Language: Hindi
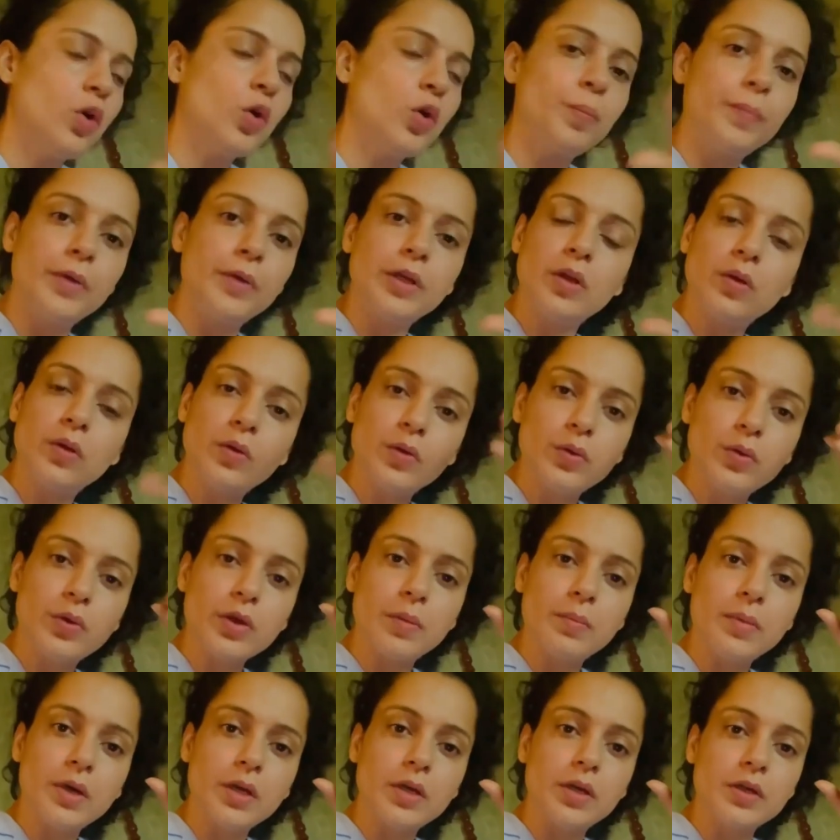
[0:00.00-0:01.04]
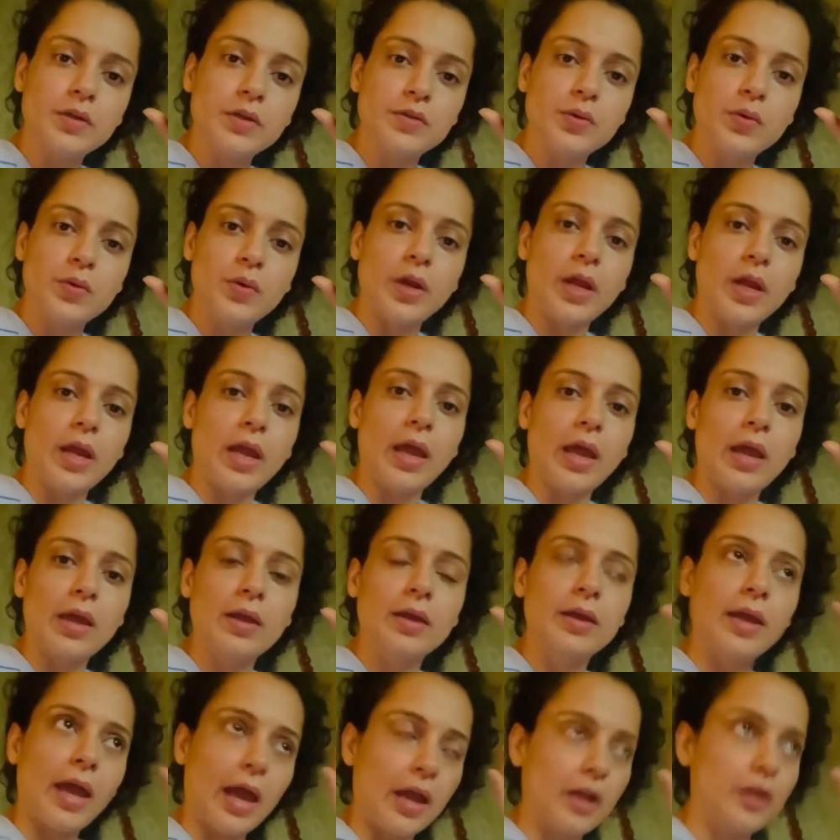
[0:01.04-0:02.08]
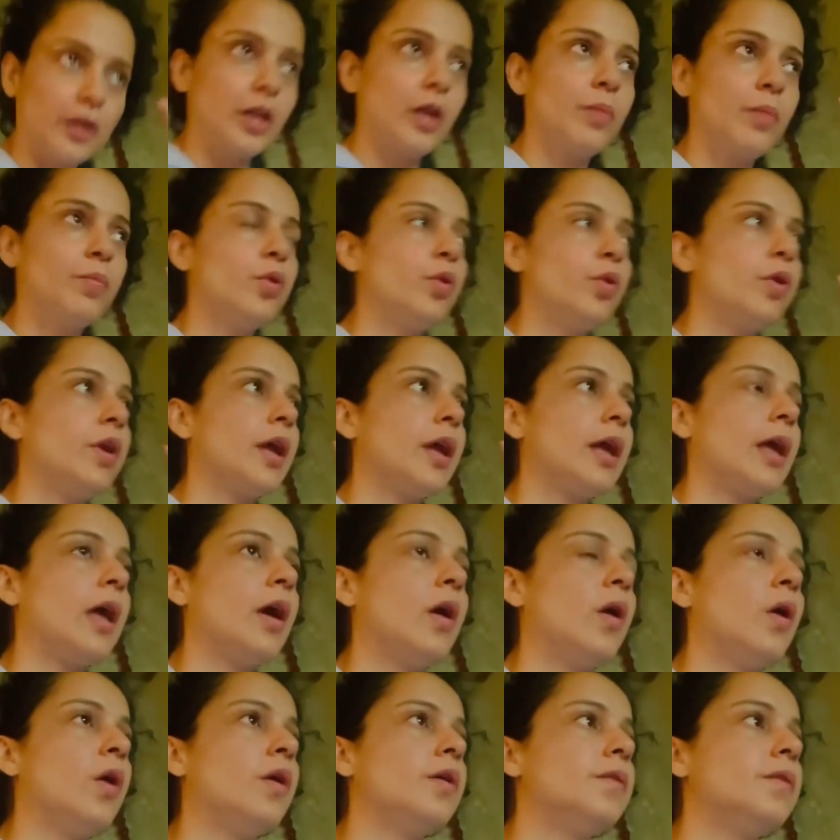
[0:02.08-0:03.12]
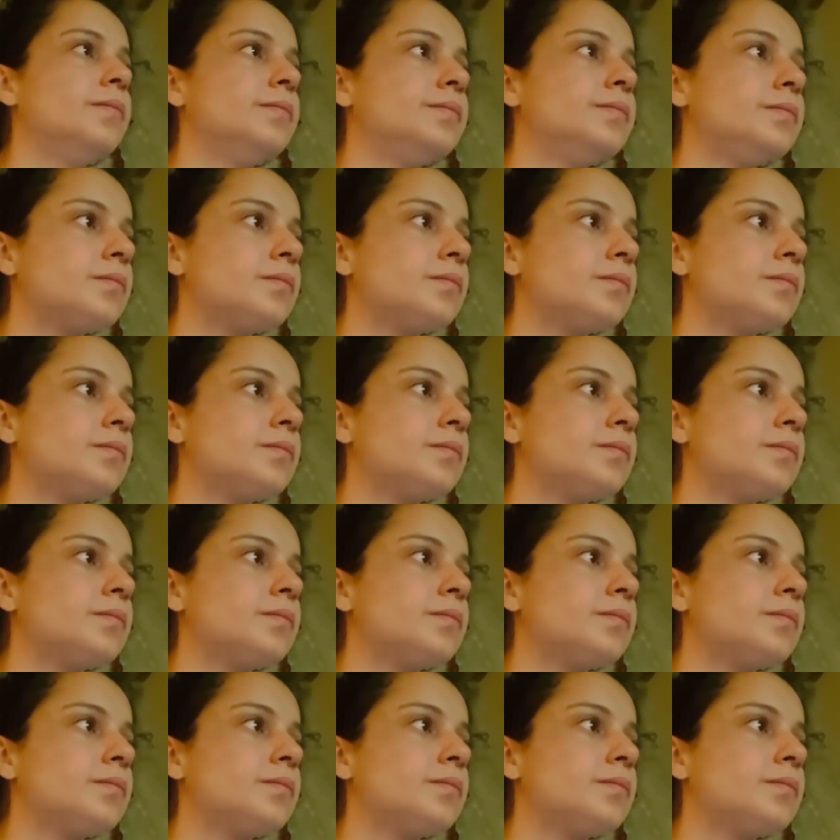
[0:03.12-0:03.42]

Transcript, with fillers: ओपनली लोगों के मर्डर्स हो रहे हैं गैंग रेप हो रहे हैं और